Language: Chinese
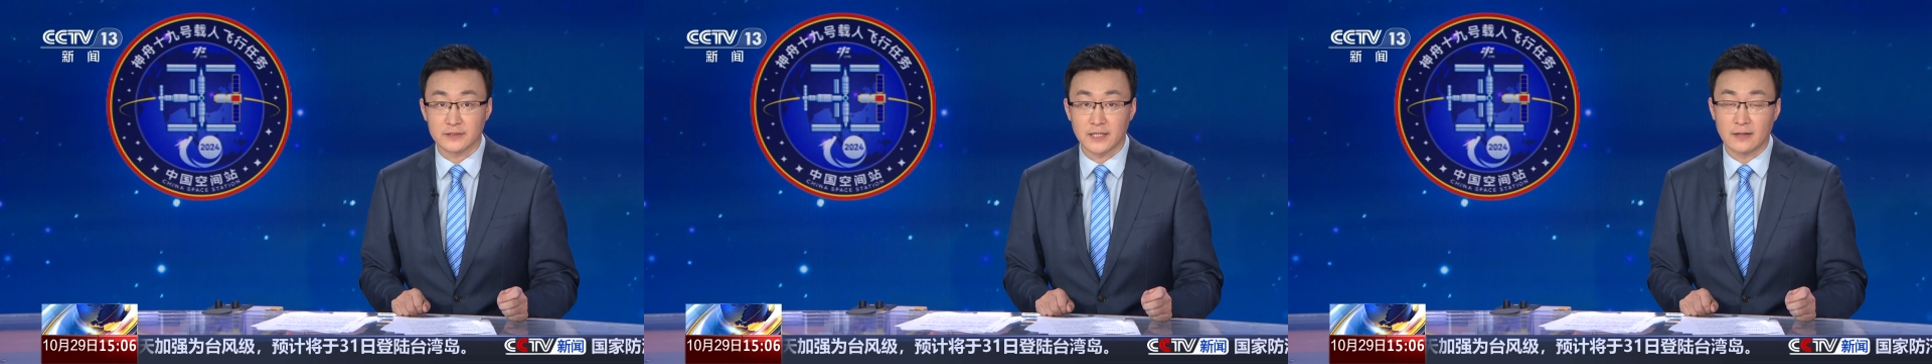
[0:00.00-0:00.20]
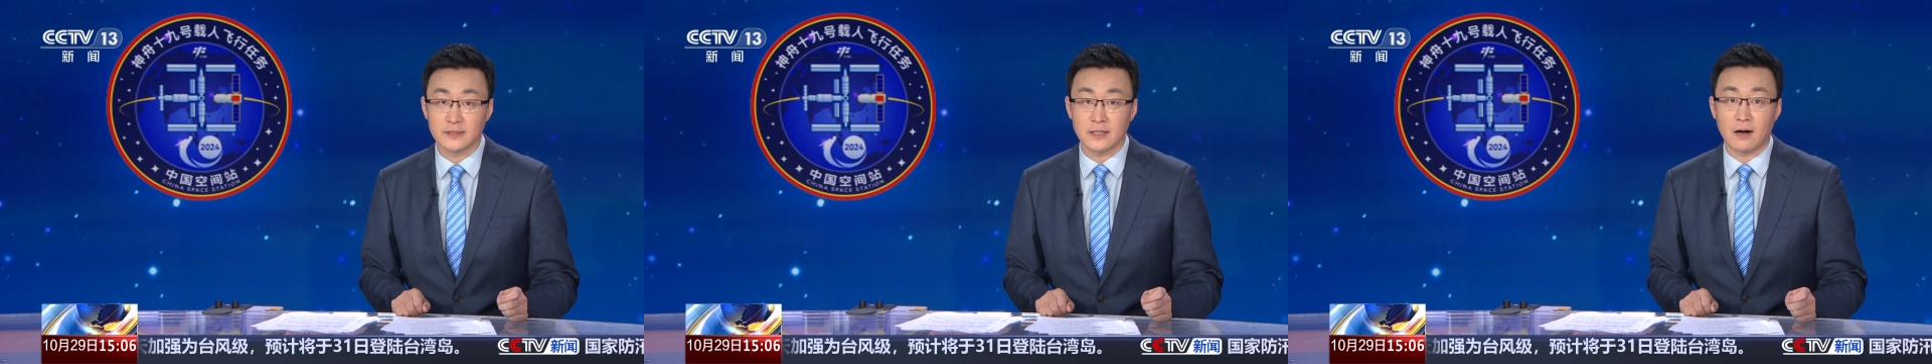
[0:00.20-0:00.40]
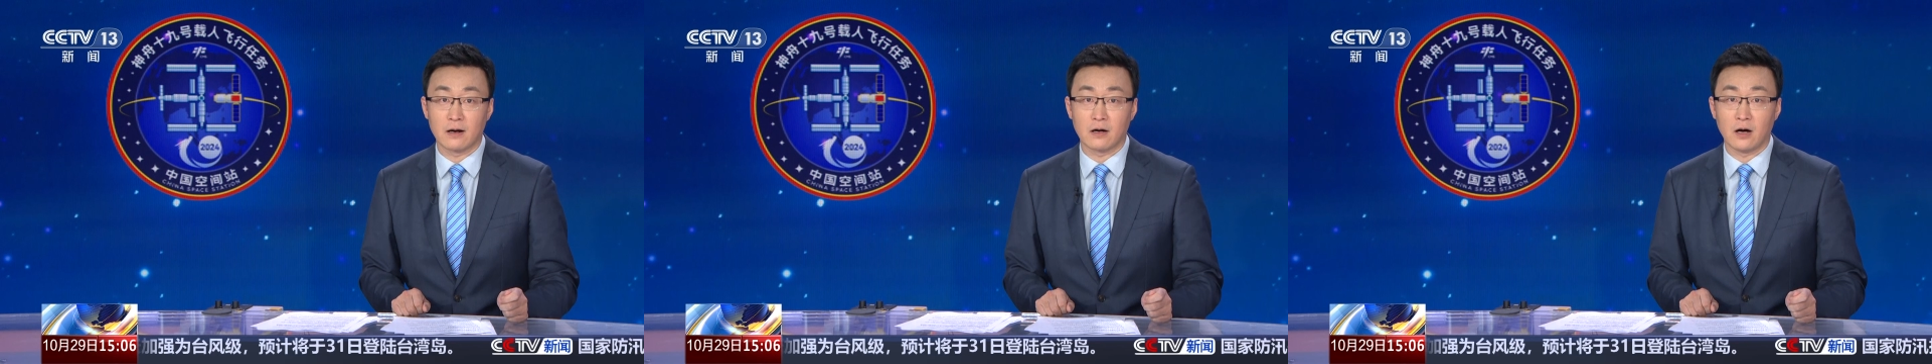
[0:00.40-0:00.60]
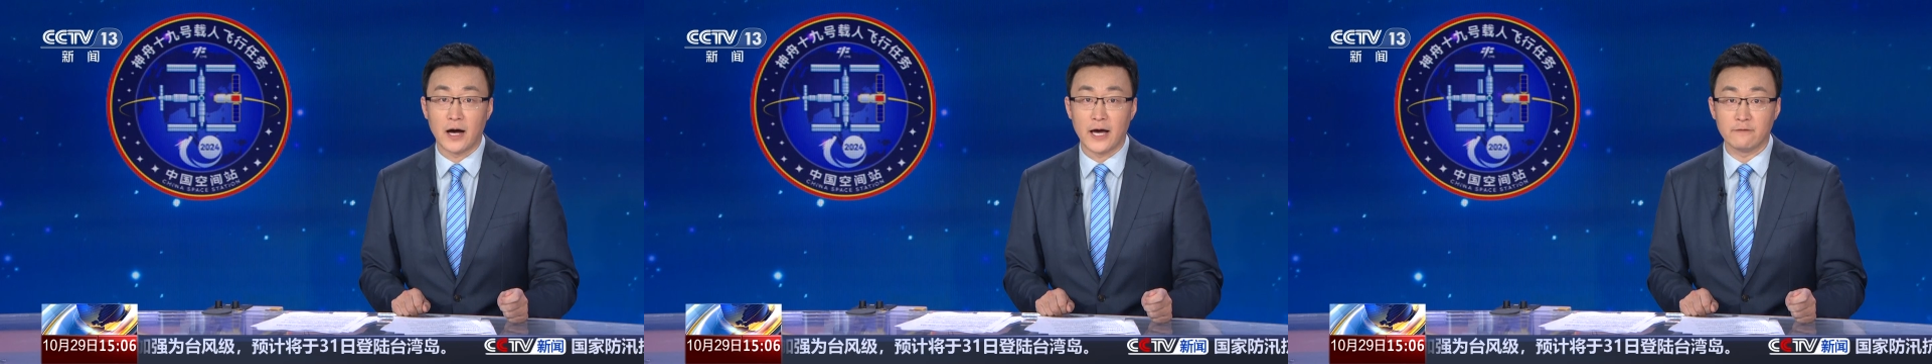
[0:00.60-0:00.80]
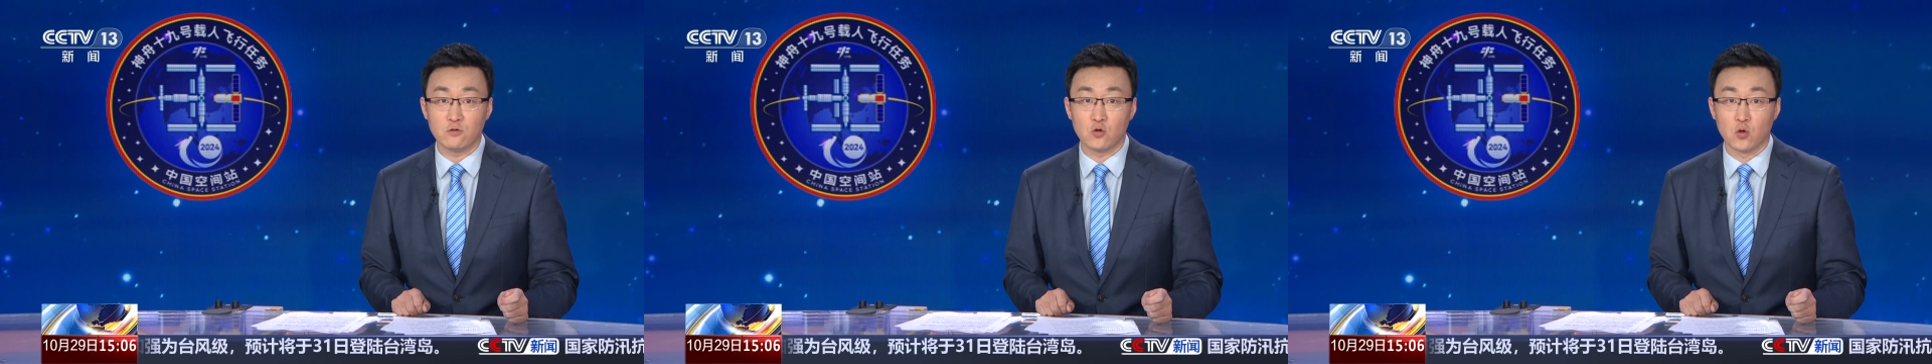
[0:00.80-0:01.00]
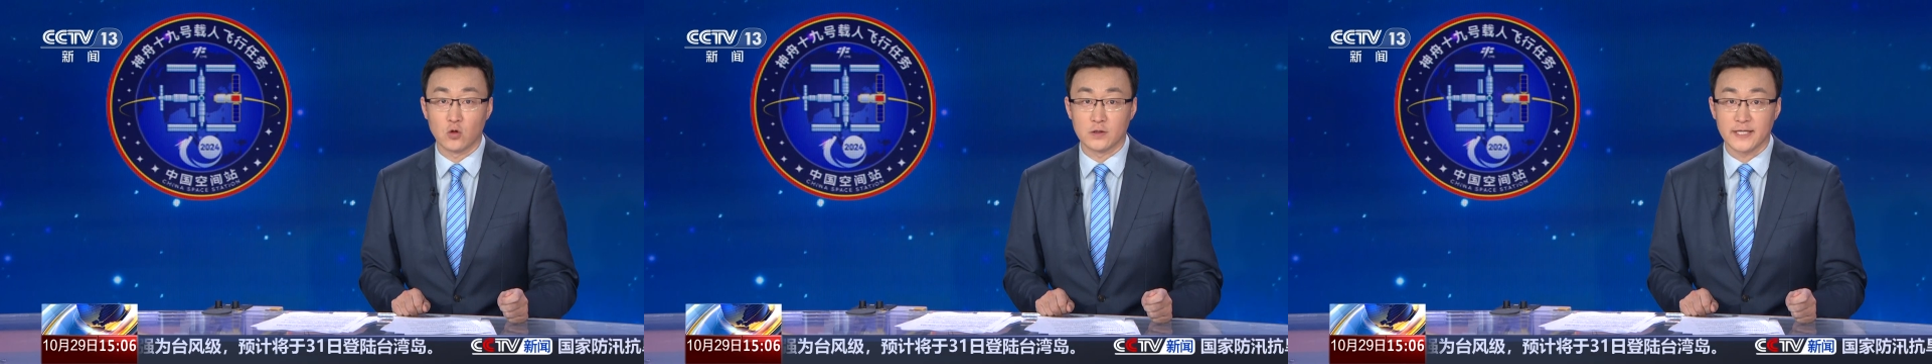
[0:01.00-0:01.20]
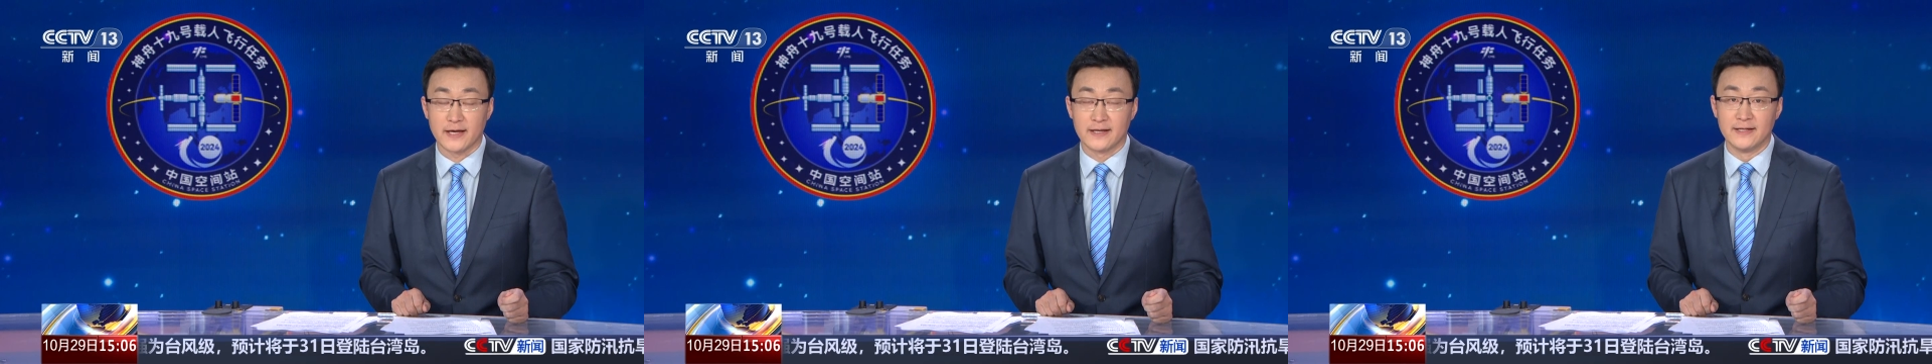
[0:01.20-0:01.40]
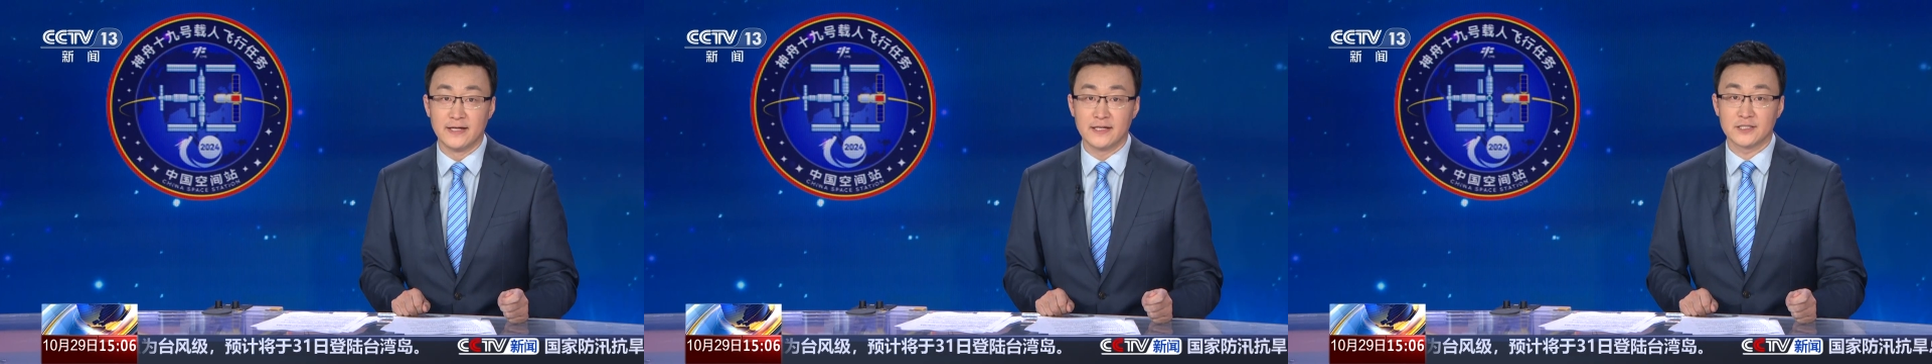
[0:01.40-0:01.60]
长征二号 F 火箭